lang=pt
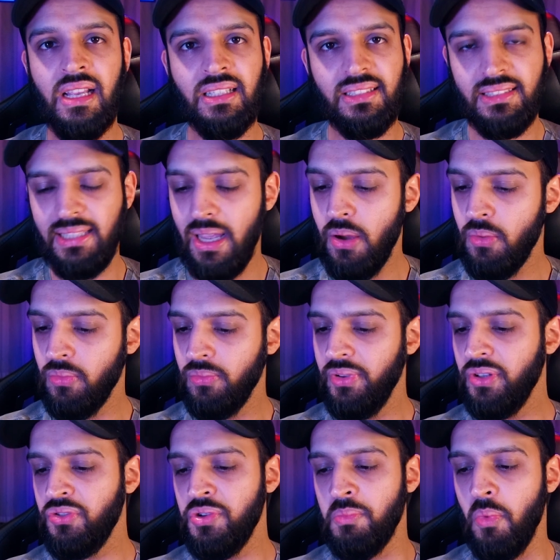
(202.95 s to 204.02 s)
se é um
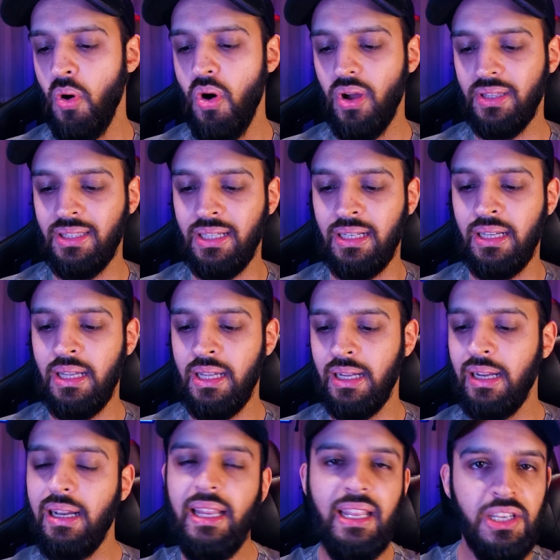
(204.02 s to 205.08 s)
vídeo de moda,
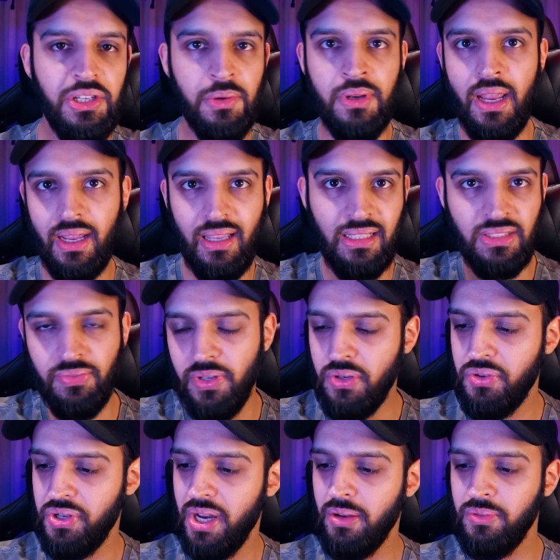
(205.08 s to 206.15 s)
glitch, né, aqueles
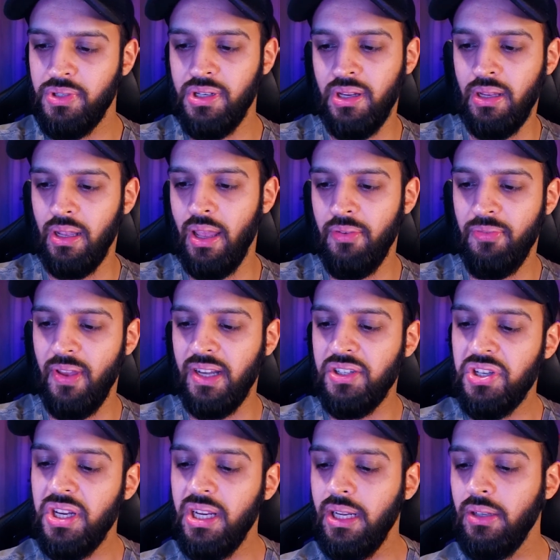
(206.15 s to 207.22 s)
vídeos cheios de
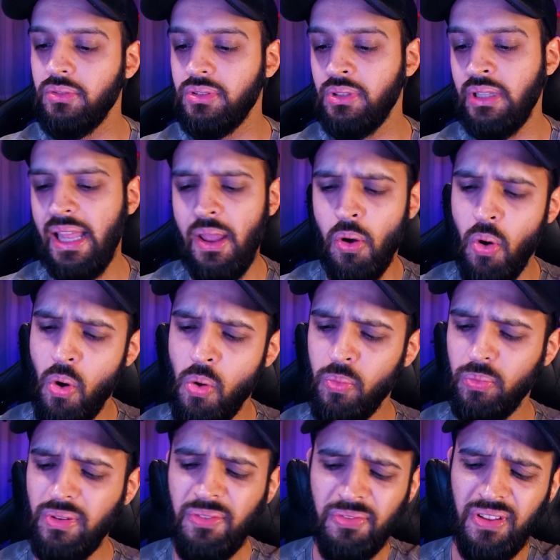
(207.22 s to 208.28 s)
efeitinhos,
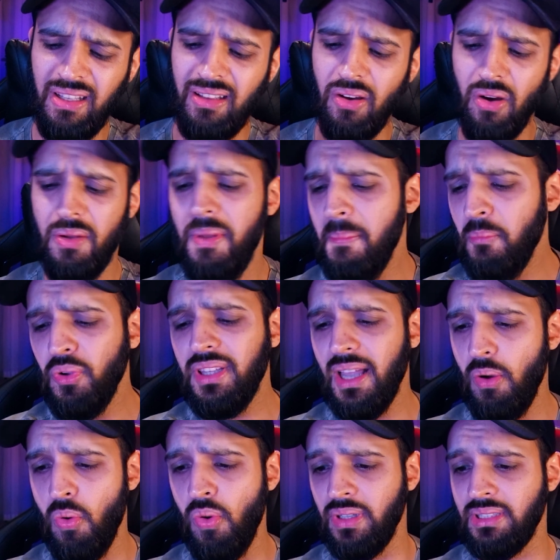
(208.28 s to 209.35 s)
neon, enfim, é
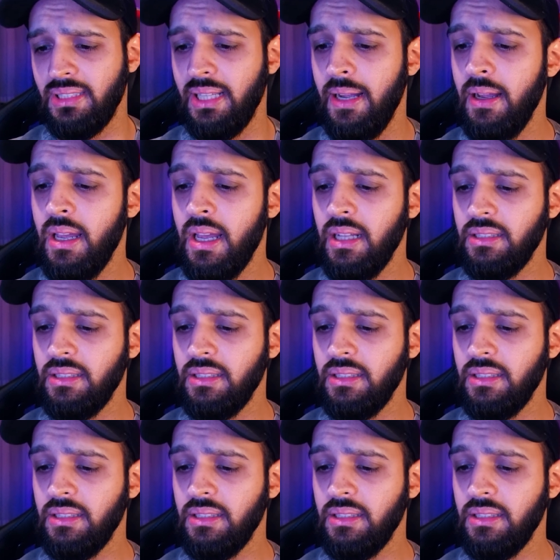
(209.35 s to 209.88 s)
muita coisa, tá?